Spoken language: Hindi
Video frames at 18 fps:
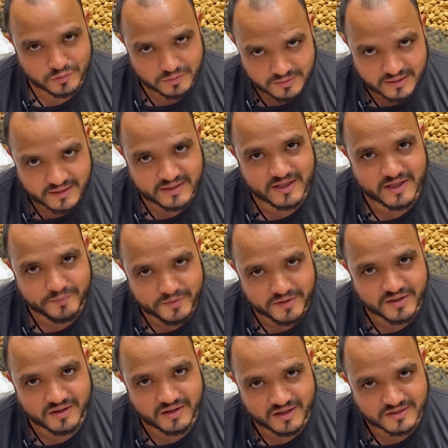जो घट के
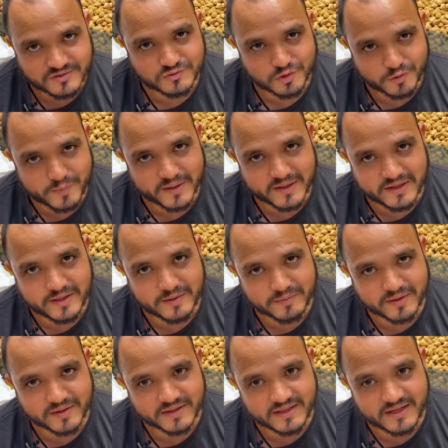अभी आठ सौ रुपये
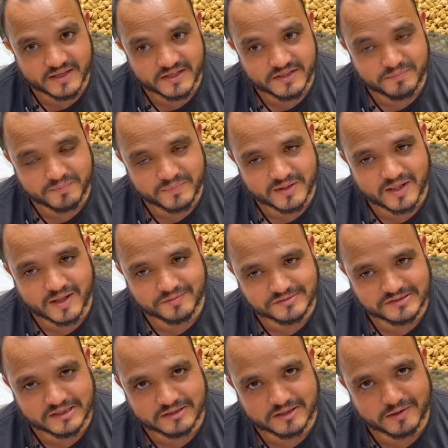करीब आ गया लेकिन बादाम
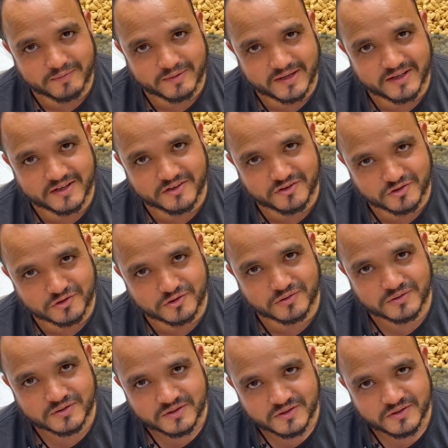अच्छा। छिलके वाले की जो
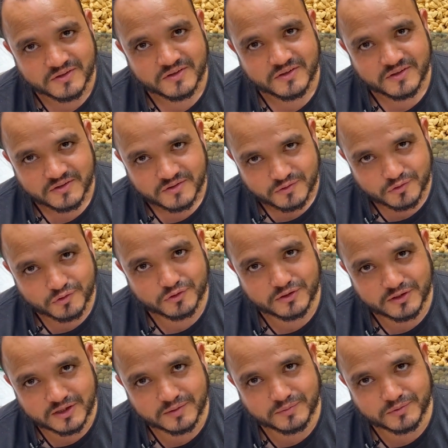होती ना